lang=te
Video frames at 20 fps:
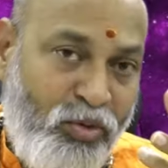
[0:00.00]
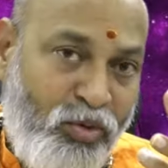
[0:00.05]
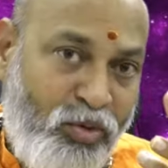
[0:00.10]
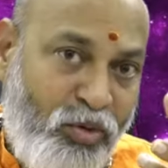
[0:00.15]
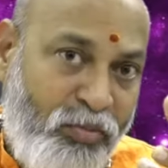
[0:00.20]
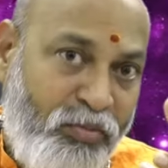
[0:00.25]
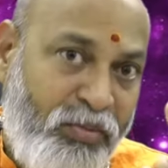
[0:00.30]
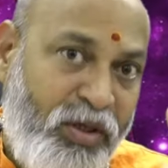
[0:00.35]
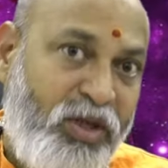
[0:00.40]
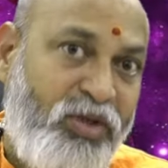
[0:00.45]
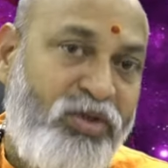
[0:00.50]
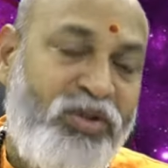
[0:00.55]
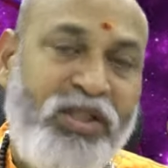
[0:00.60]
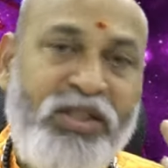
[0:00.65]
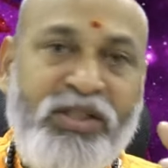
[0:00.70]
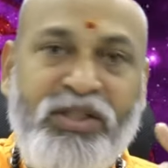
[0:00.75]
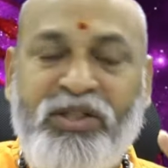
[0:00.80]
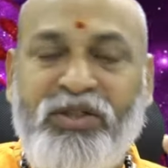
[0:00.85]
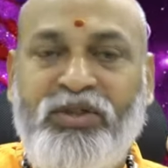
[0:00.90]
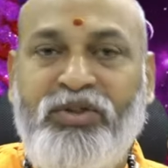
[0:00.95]
కుమ్మంలో
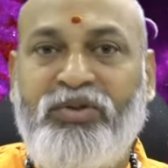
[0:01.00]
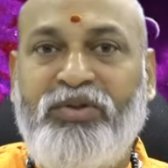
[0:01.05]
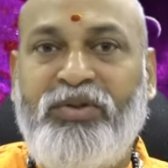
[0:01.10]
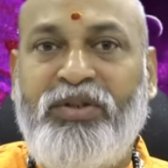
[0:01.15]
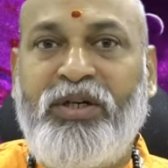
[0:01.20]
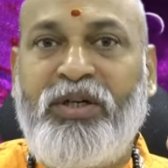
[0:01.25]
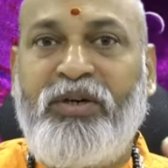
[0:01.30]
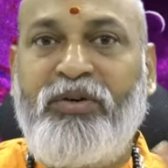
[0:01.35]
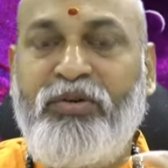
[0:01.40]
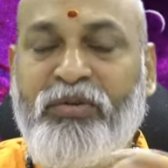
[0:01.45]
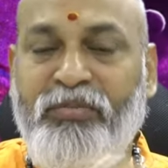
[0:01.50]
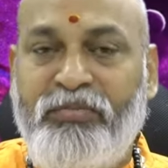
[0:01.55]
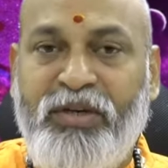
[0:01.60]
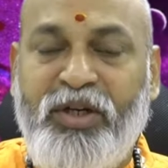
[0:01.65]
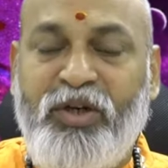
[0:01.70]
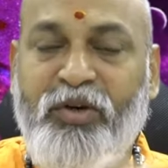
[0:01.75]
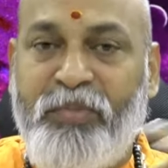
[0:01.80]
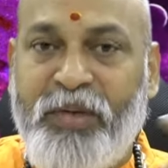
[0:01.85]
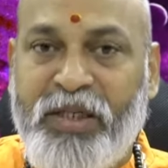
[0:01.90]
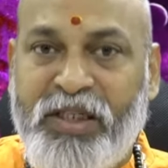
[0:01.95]
సంచరిస్తుంటాడు
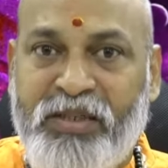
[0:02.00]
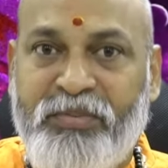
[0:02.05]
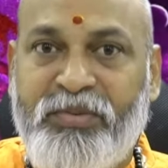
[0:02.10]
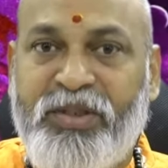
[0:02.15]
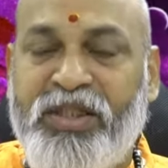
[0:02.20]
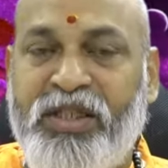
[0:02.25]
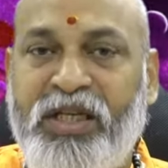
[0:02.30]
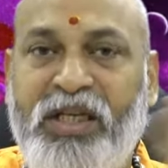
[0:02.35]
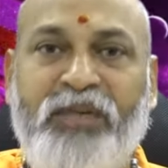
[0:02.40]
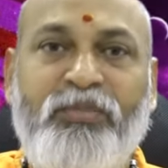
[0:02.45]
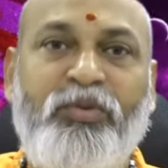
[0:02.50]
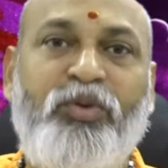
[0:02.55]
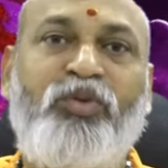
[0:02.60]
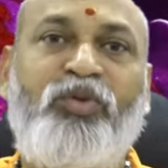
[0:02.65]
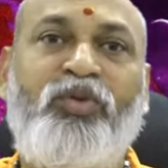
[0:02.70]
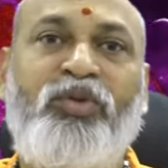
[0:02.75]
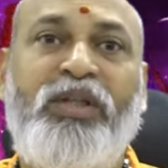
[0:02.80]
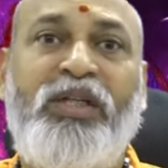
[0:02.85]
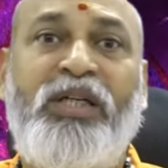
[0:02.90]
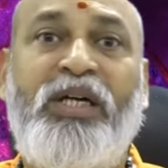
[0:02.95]
మీకు పంచమ స్థానం
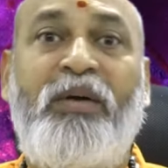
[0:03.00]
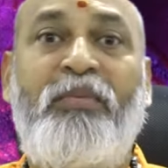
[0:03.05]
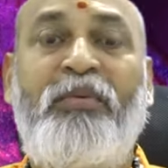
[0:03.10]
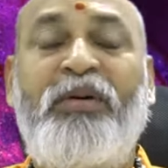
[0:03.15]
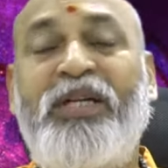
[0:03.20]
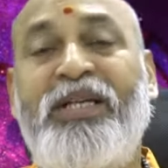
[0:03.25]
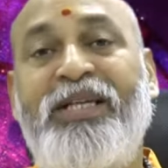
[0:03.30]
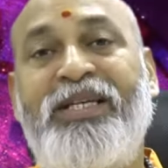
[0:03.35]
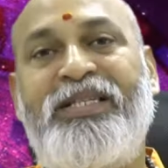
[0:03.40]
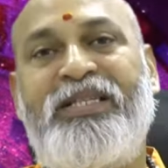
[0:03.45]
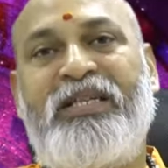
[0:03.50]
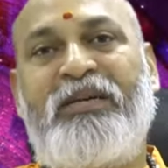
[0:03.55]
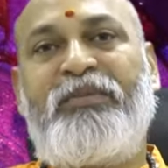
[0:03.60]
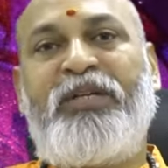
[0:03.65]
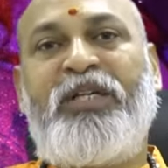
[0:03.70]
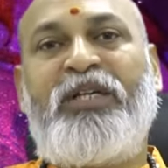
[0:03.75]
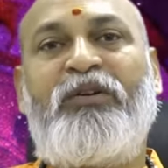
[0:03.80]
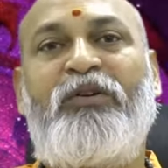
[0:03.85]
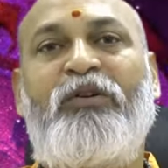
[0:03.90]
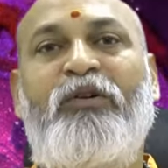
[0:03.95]
అవుతుంది కాబట్టి ఈ
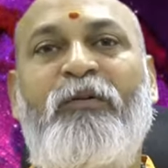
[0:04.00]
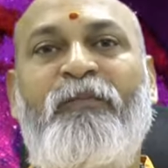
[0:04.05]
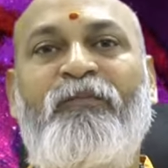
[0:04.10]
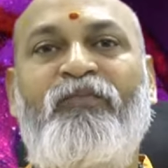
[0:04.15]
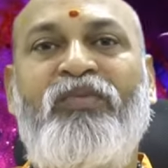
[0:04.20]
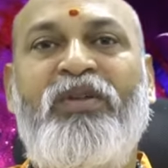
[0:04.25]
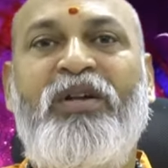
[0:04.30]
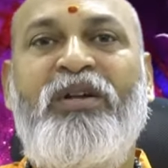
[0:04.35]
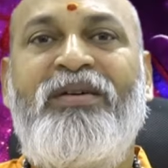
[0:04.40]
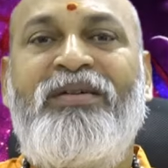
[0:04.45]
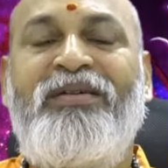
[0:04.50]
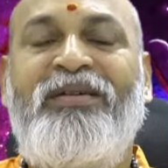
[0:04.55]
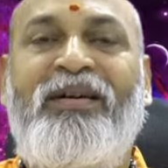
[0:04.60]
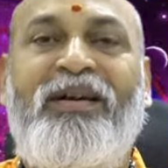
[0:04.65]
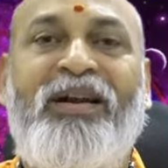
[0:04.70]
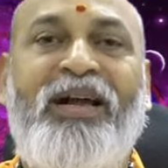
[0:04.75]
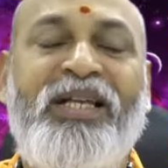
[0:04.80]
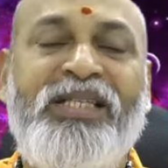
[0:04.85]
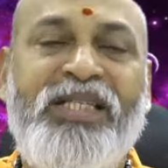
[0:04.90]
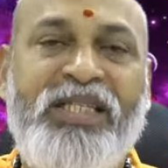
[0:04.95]
సమయంలో
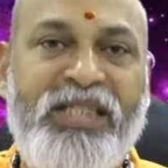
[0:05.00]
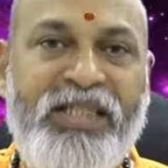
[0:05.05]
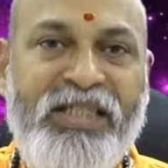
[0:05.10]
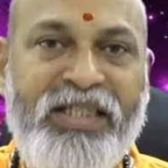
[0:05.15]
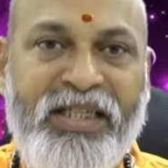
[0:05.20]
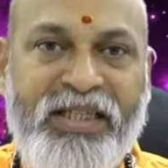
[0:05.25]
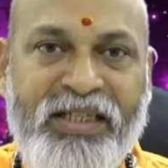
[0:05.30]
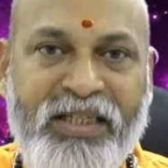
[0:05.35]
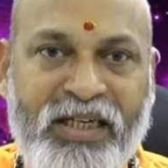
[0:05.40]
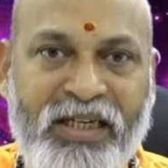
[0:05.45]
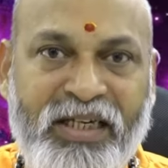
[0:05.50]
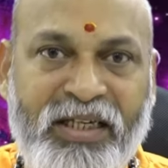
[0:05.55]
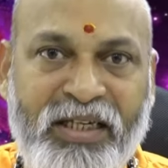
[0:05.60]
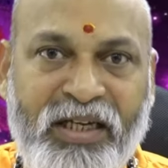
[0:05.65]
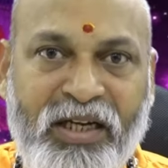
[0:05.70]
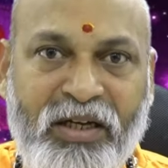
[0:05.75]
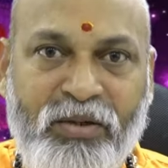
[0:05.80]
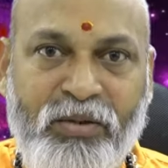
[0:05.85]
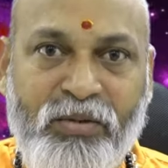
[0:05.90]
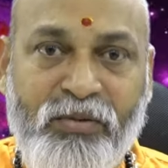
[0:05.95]
రాజకీయ
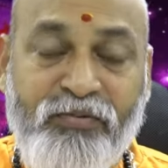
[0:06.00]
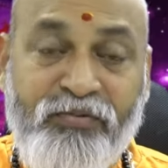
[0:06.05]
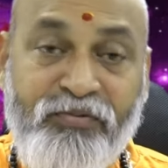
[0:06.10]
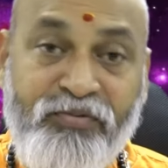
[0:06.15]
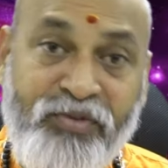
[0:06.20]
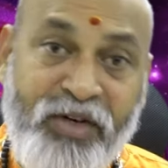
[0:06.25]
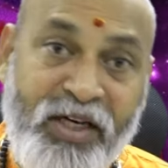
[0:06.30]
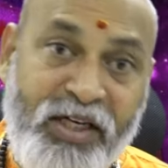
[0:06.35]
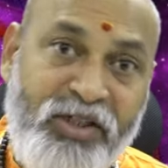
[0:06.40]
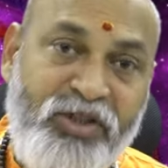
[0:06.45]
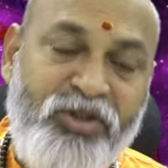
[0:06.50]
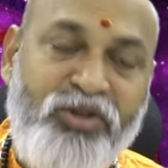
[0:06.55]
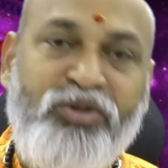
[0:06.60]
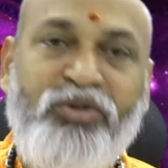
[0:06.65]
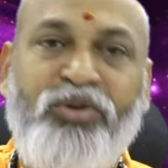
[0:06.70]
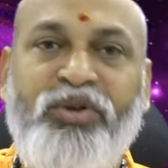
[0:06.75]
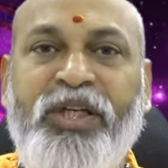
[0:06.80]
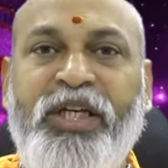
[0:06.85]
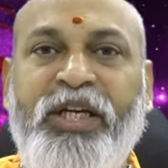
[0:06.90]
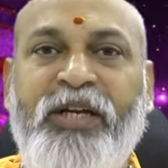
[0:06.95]
నిర్ణయాలు
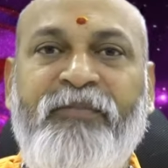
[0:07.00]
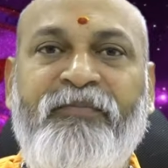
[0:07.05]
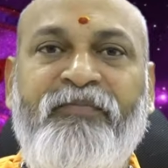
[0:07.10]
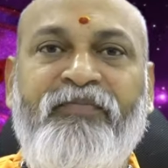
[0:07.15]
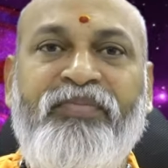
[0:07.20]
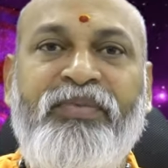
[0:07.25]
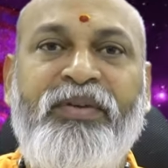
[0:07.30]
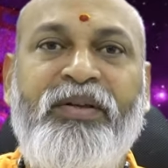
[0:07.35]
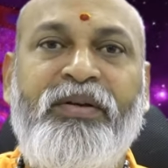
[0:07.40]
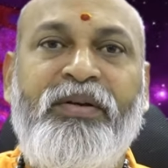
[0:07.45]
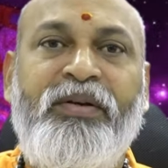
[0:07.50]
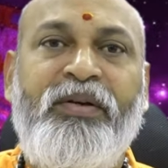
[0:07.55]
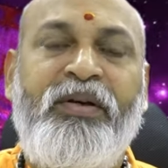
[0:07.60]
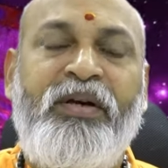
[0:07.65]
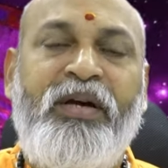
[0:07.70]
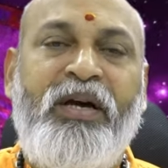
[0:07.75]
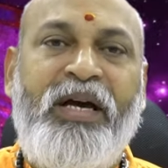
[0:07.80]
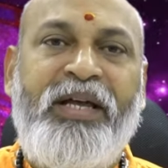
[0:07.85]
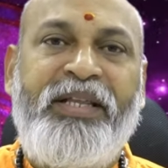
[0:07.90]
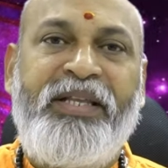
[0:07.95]
ఫ్రెండ్స్తోని
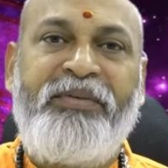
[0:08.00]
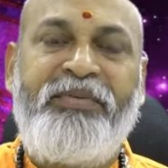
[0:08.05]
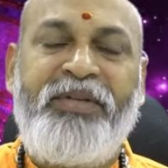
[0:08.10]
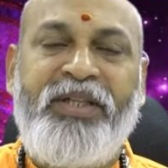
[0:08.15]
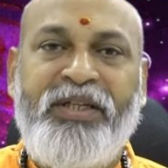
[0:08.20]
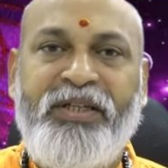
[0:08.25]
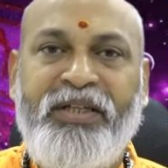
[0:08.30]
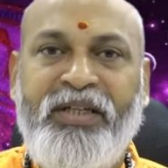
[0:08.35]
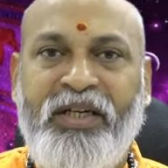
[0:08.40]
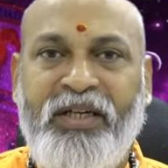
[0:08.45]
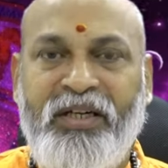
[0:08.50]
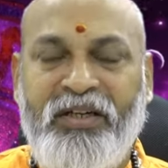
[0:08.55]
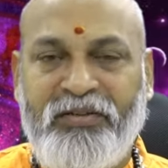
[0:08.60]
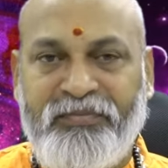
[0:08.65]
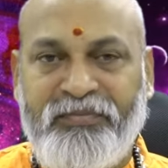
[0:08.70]
అదేవిధంగా